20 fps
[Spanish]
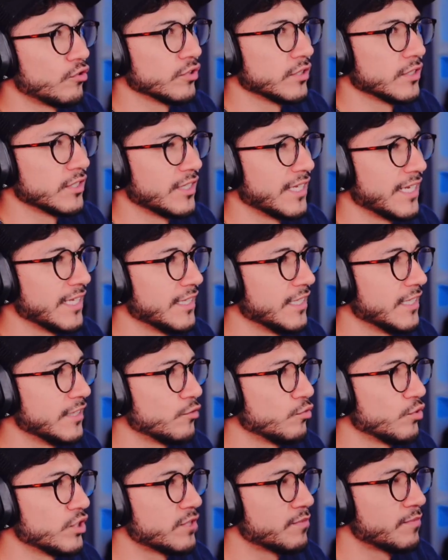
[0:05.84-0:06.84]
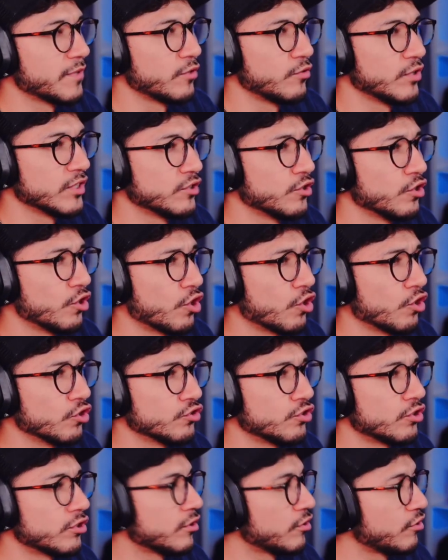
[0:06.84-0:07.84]
loco de Twitch Perú es
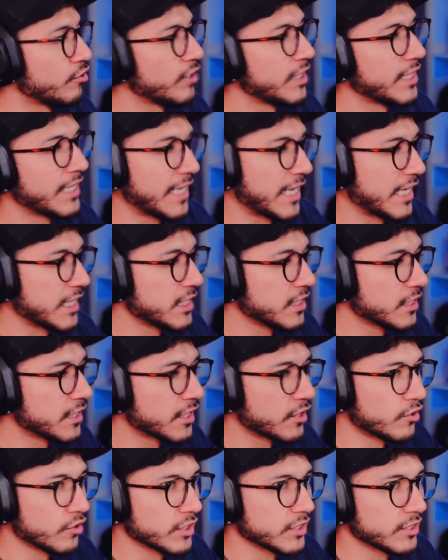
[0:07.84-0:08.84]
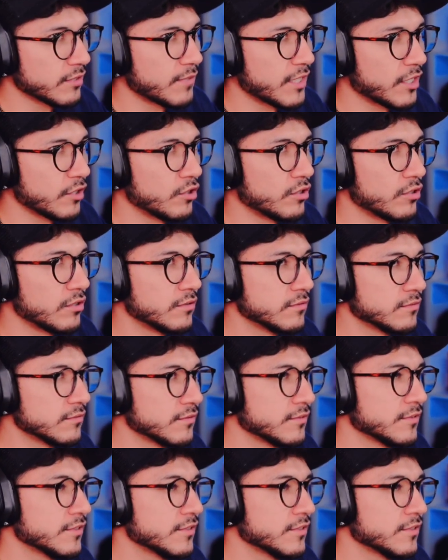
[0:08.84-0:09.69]
Gloglosor, no, el Cañita creo que es el más loco.